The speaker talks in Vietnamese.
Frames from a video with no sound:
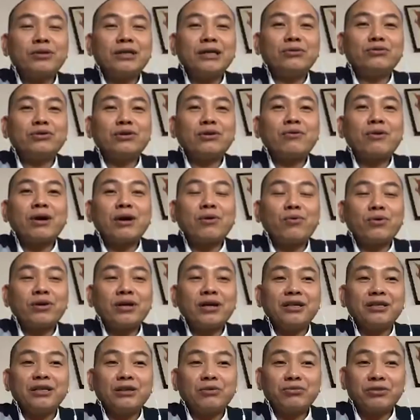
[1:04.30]
cái mục tiêu trong
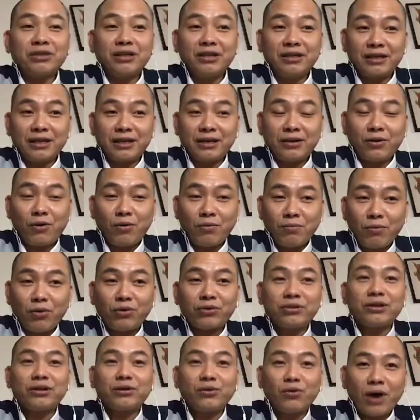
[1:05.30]
quả cuộc đời, trong từng cái
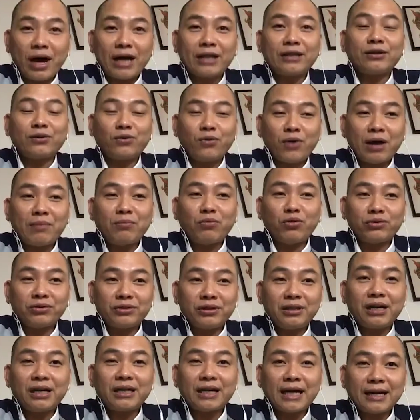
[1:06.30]
khúc một, từng đoạn, từng
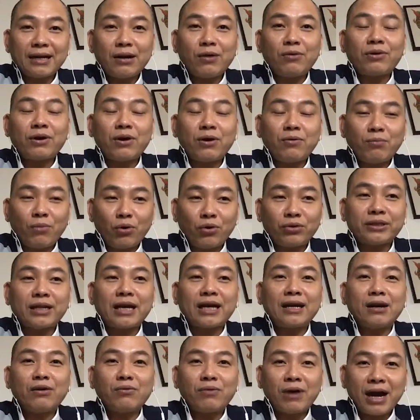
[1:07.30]
đoạn một, tức là thành công
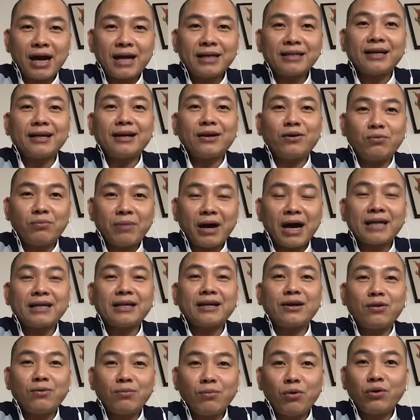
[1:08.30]
một, thành công hai, thành
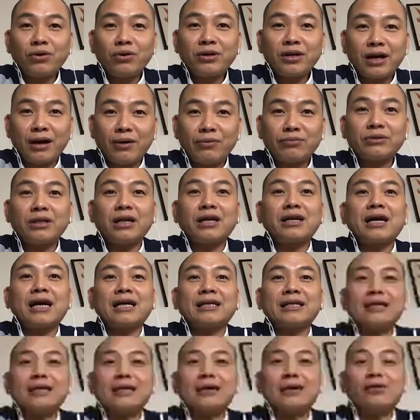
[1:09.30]
công ba, thành công bốn, cộng
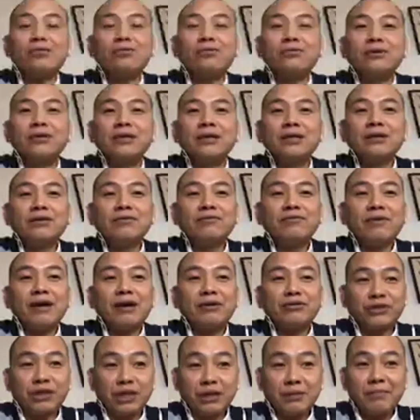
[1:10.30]
tất cả thành công
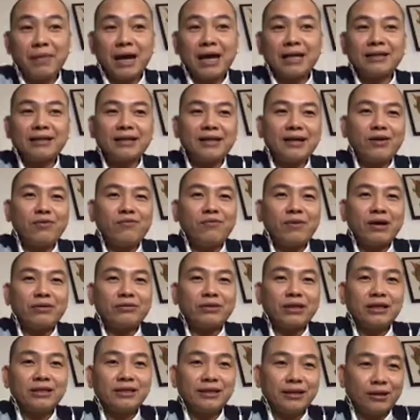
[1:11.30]
vào sigma thành
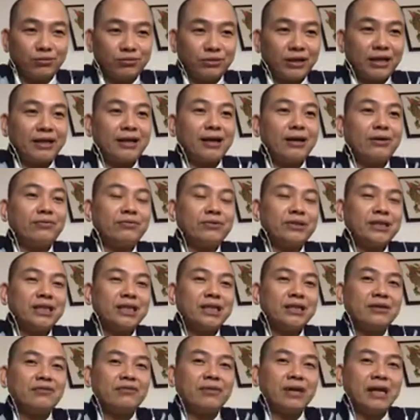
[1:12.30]
công, vào thành tổng thành
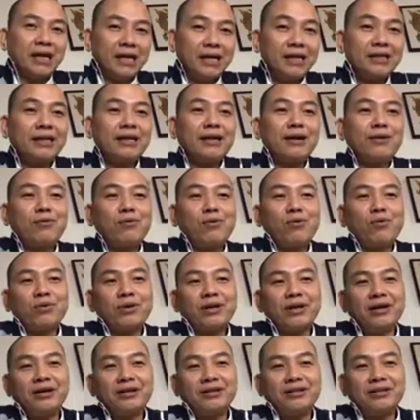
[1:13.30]
công, và đấy là thành
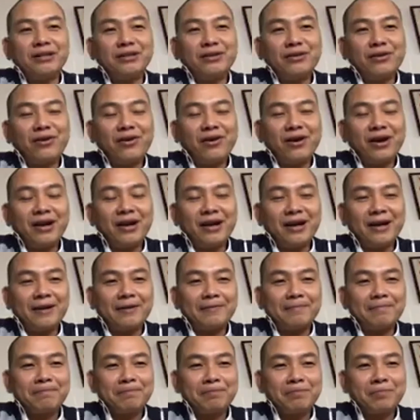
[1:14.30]
công của cuộc đời thì nó
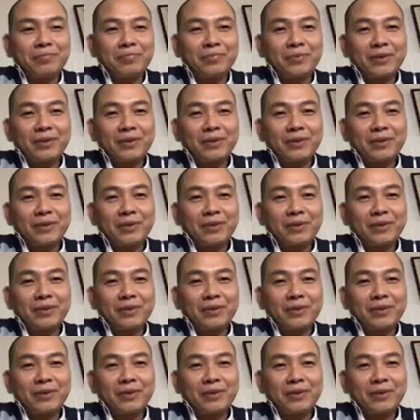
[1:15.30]
gọi là